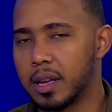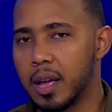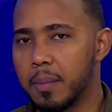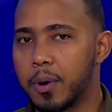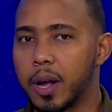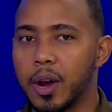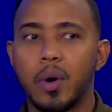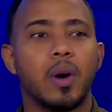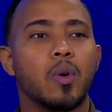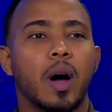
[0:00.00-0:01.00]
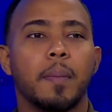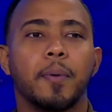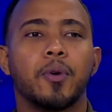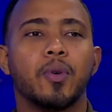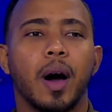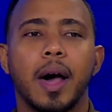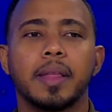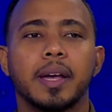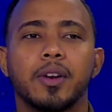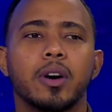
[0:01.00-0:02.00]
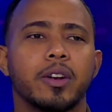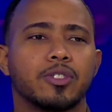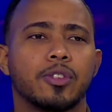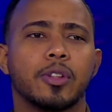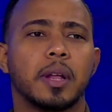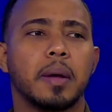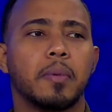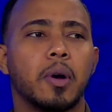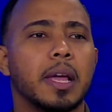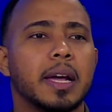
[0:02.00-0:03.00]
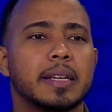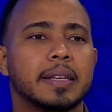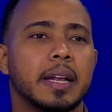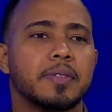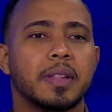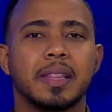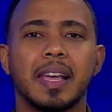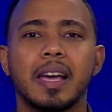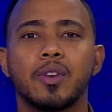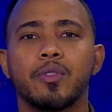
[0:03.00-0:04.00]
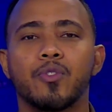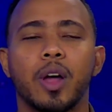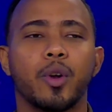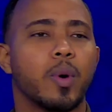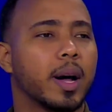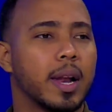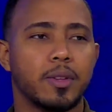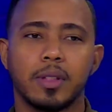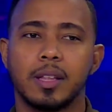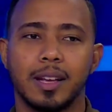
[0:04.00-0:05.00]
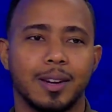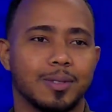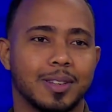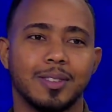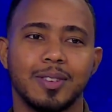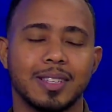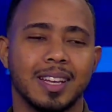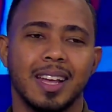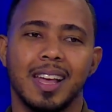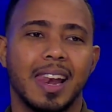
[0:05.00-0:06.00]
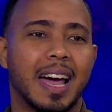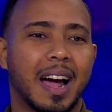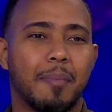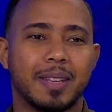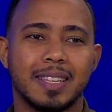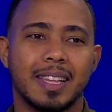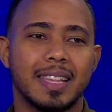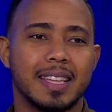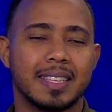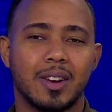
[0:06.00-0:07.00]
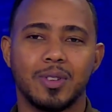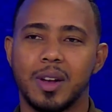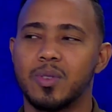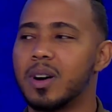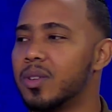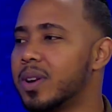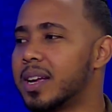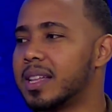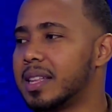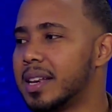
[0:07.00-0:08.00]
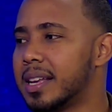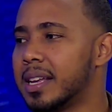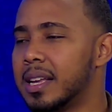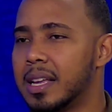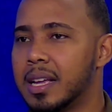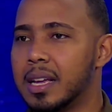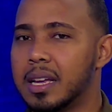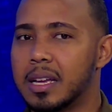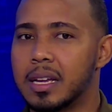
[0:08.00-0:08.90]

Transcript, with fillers: Porque no es jugar por jugar, y que no, que nosotros tenemos ligas el año entero y fulano juega el año entero, señores. La capacidad de desarrollar jugadores que tiene eh,